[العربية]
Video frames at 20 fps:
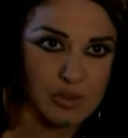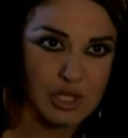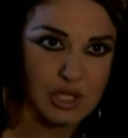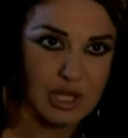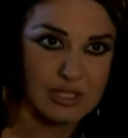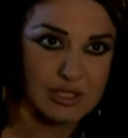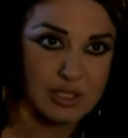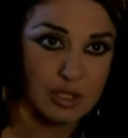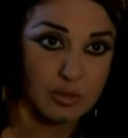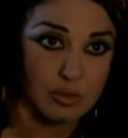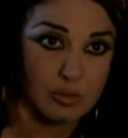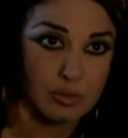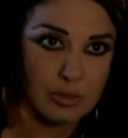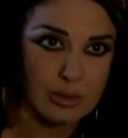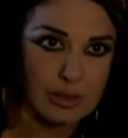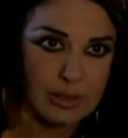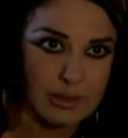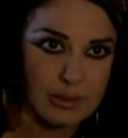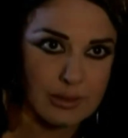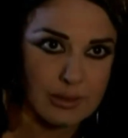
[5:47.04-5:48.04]
مش عايزه
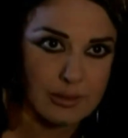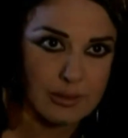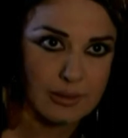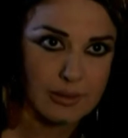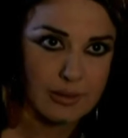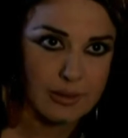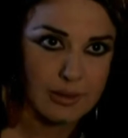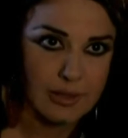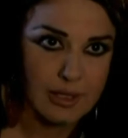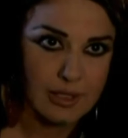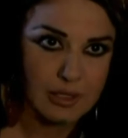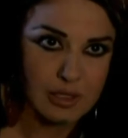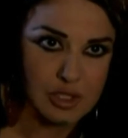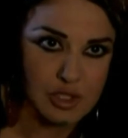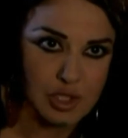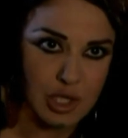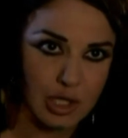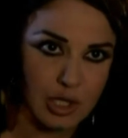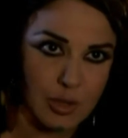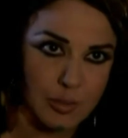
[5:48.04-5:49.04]
تقولي دي
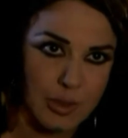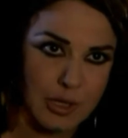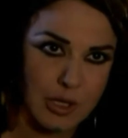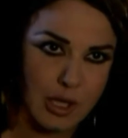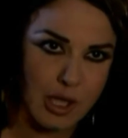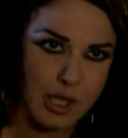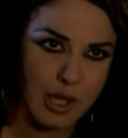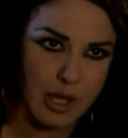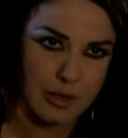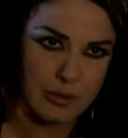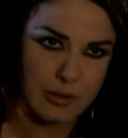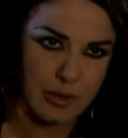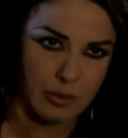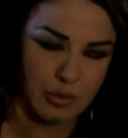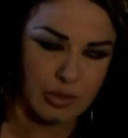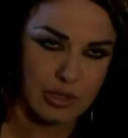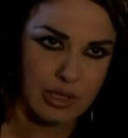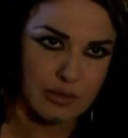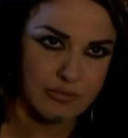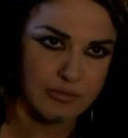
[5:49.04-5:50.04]
شكل بكياننا
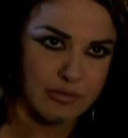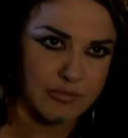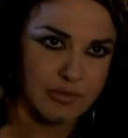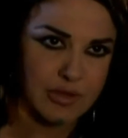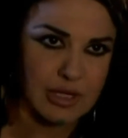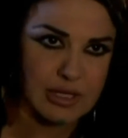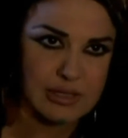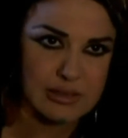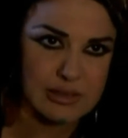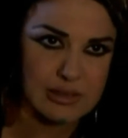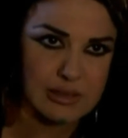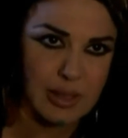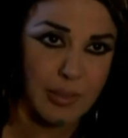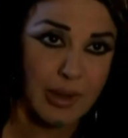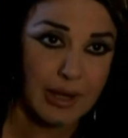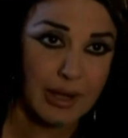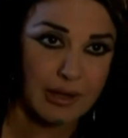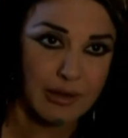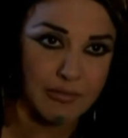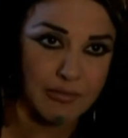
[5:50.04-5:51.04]
وتلفي فينا
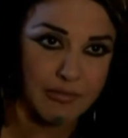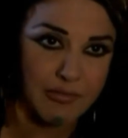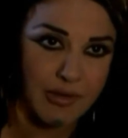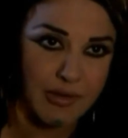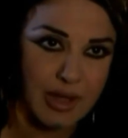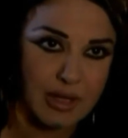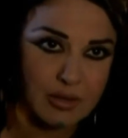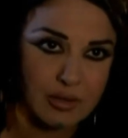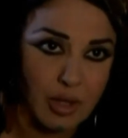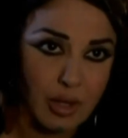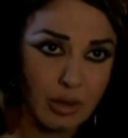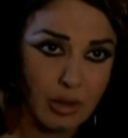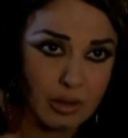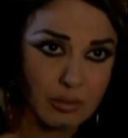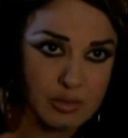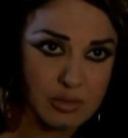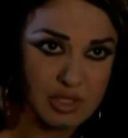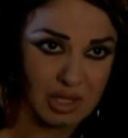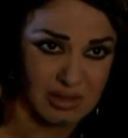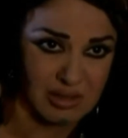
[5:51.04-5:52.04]
السبع لفات
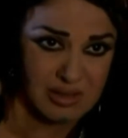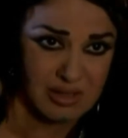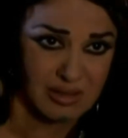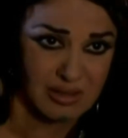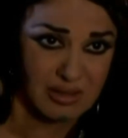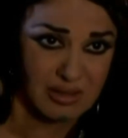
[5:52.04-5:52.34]
ومش عايزه